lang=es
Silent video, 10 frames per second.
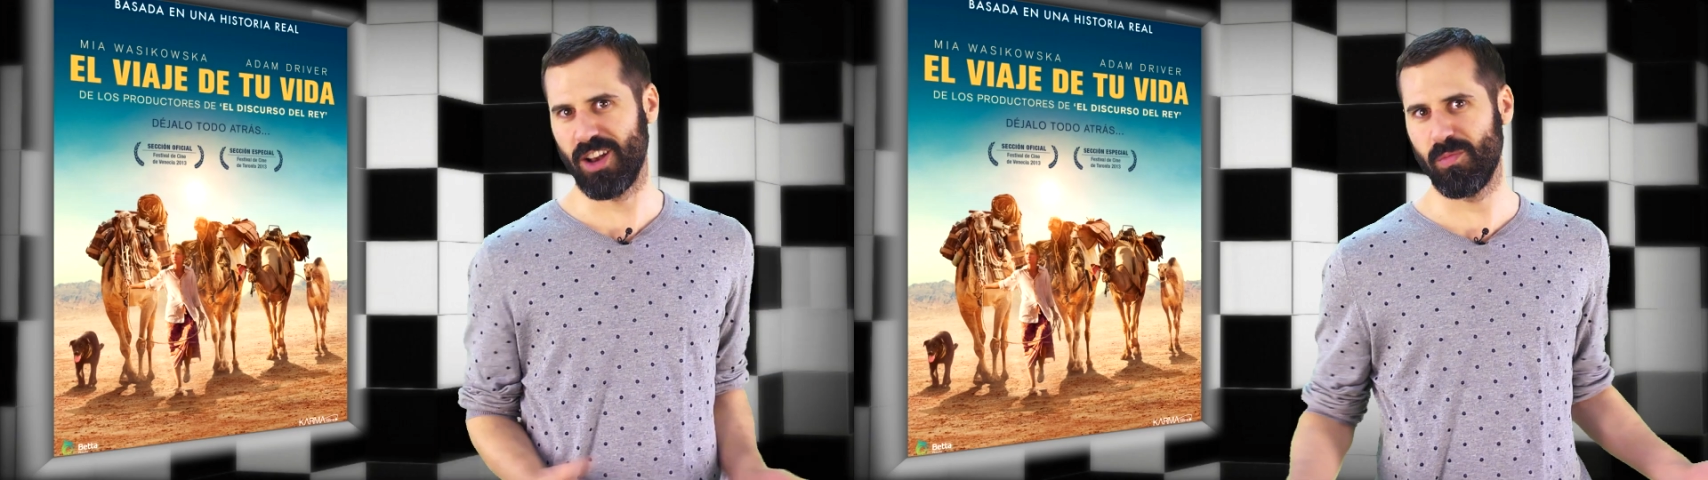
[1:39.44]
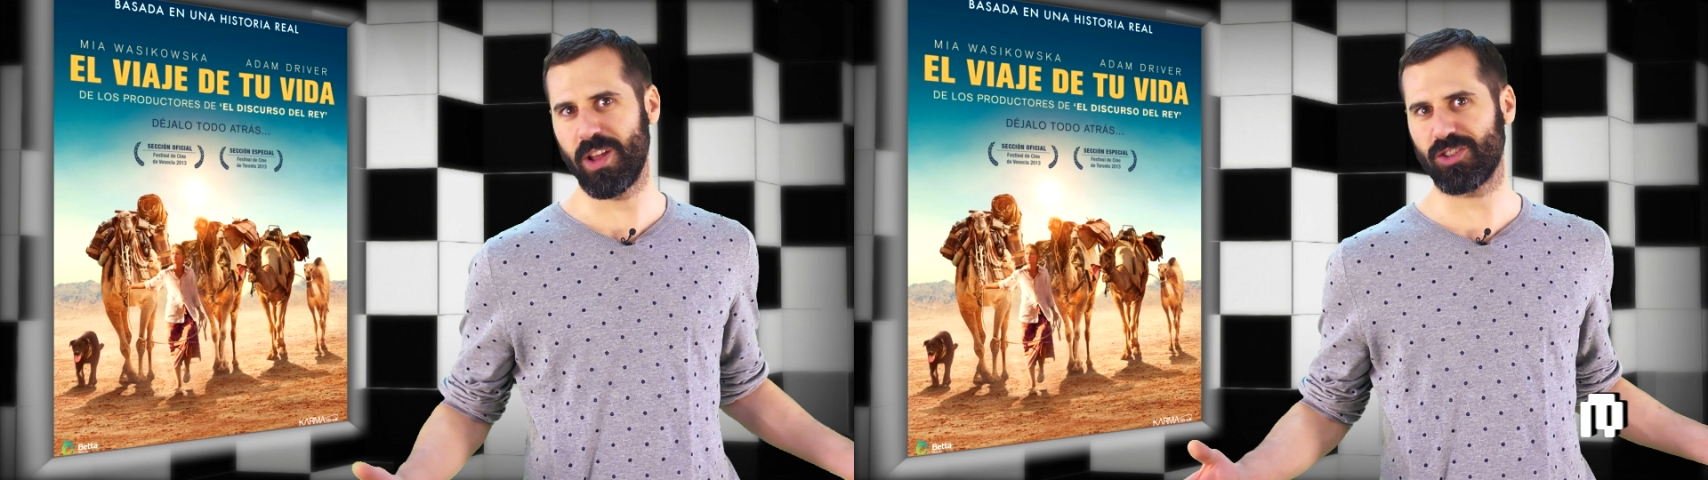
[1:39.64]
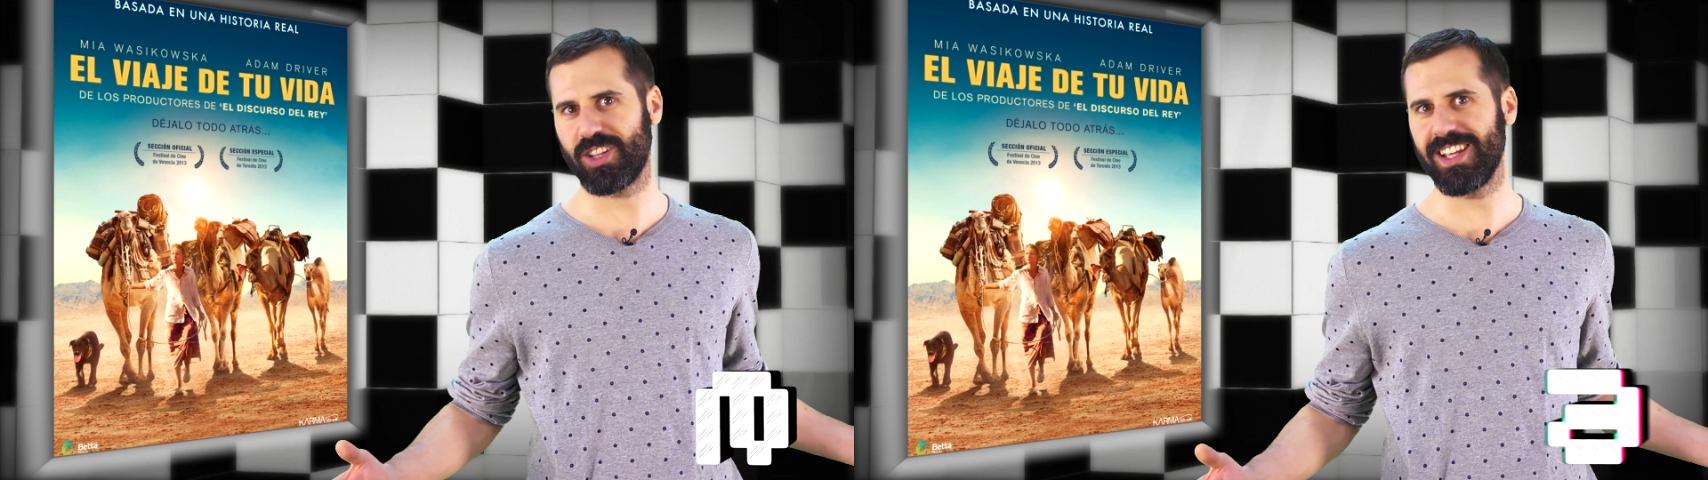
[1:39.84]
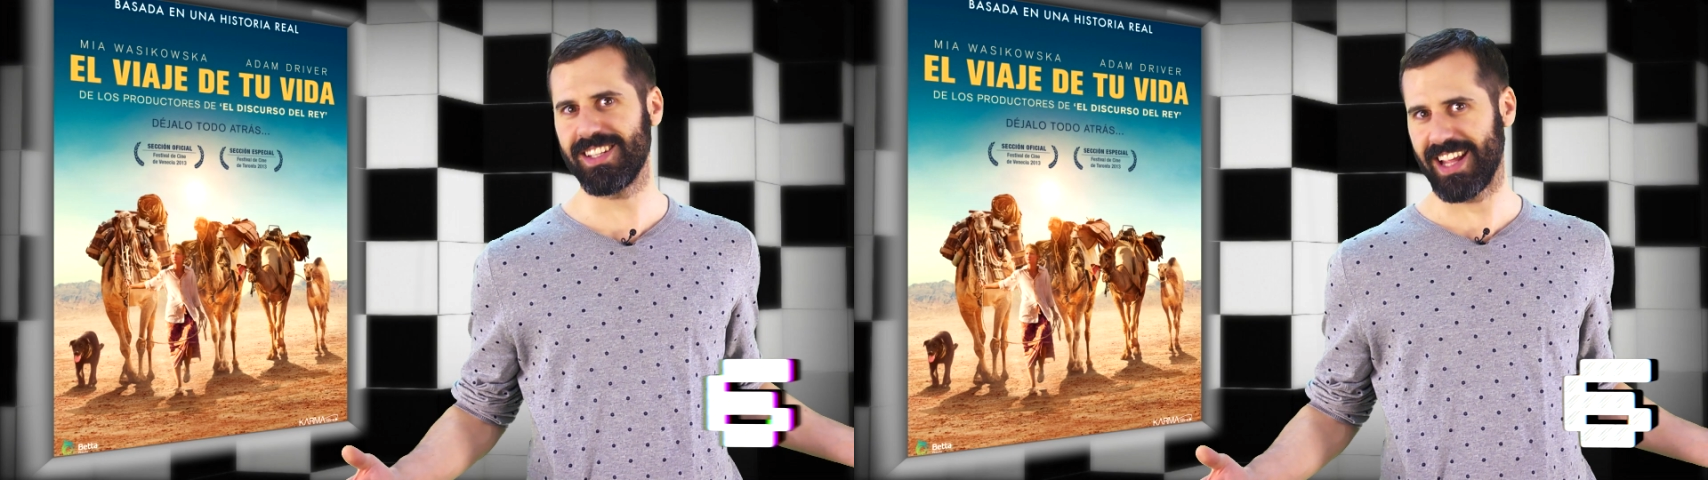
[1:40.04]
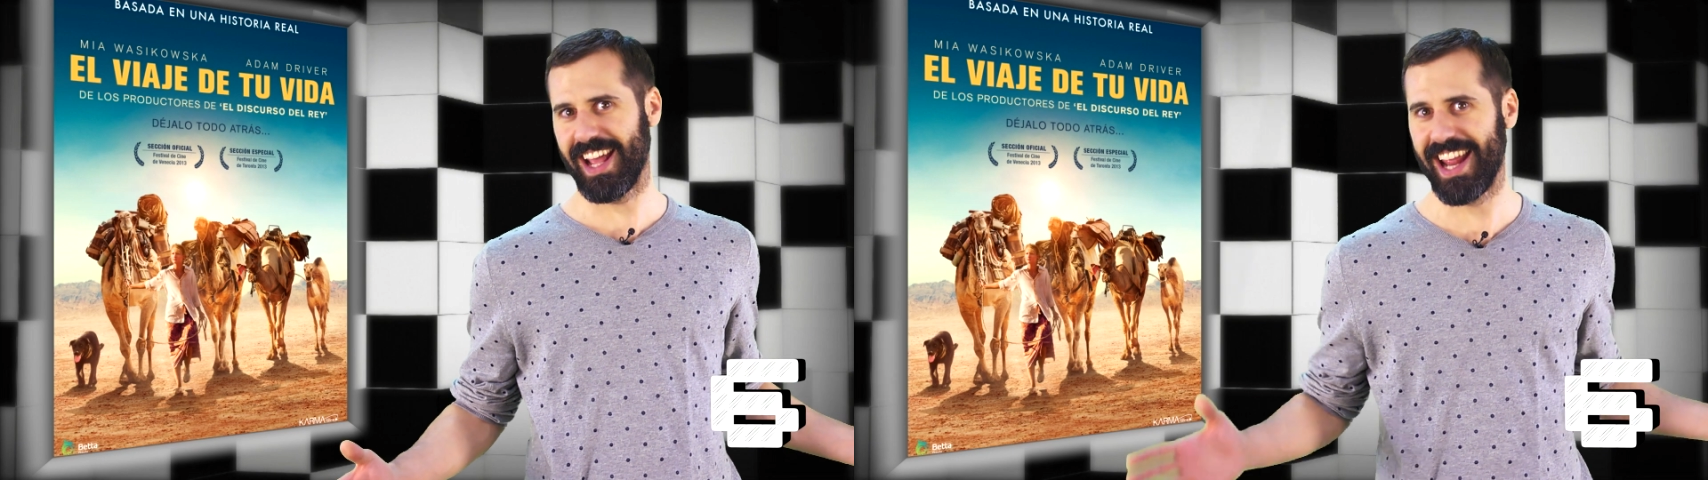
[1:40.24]
el número
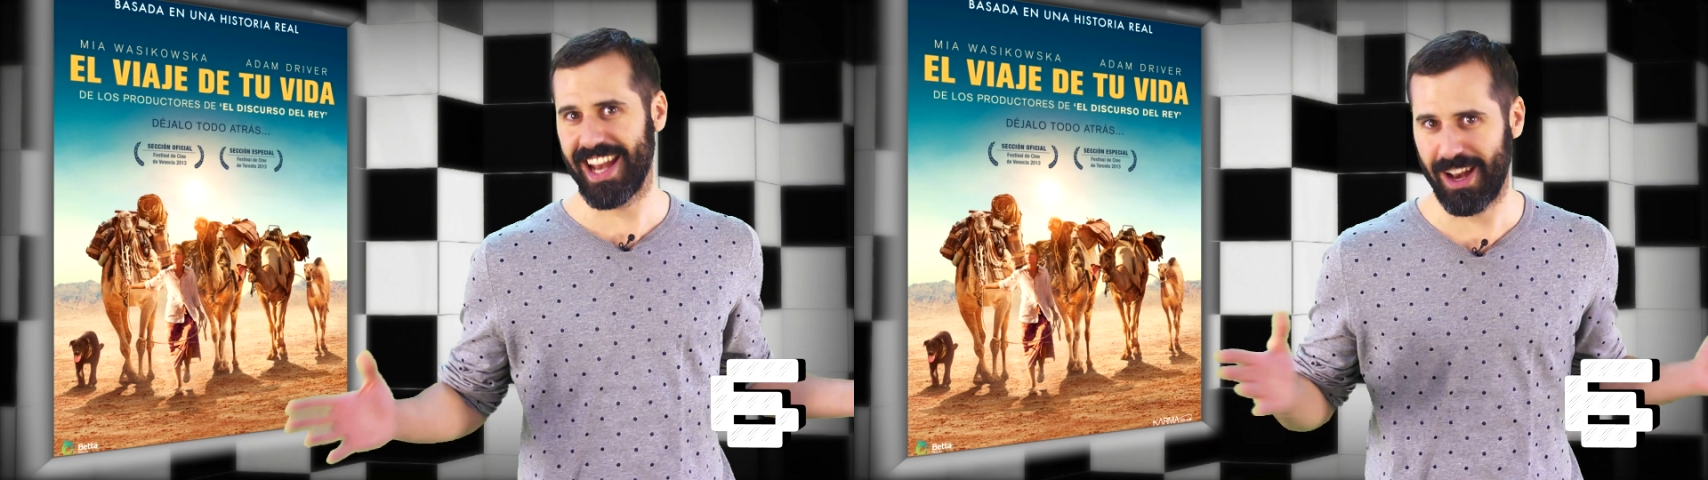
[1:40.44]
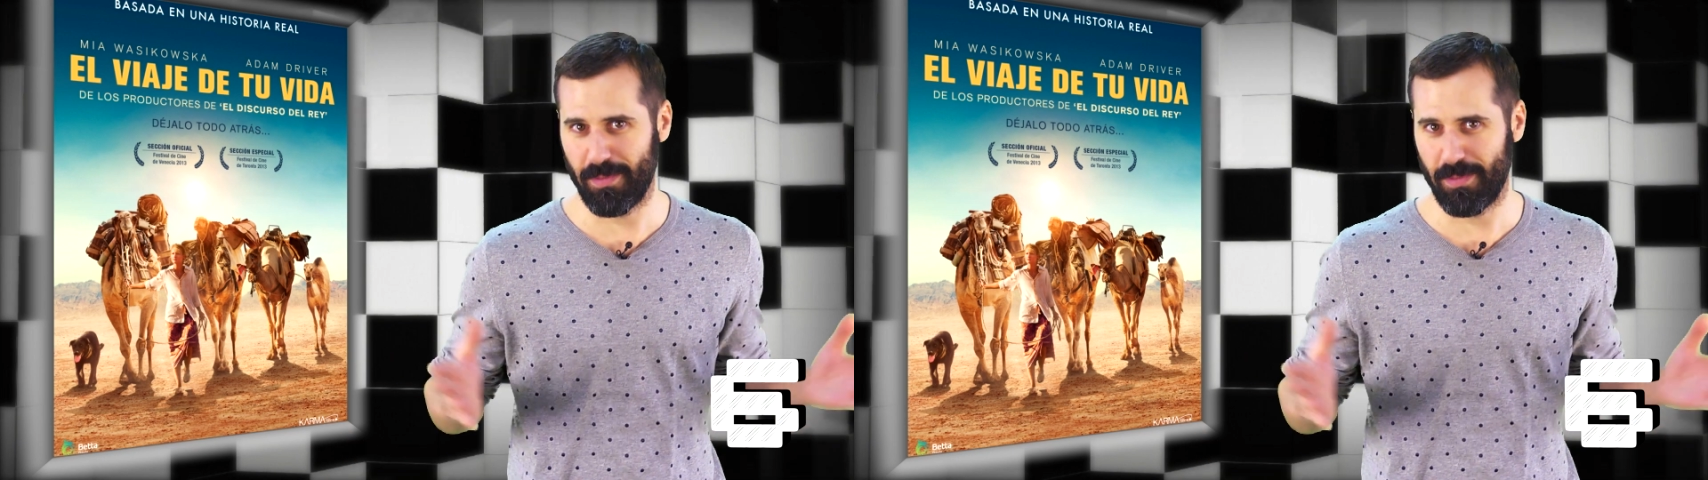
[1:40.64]
6, En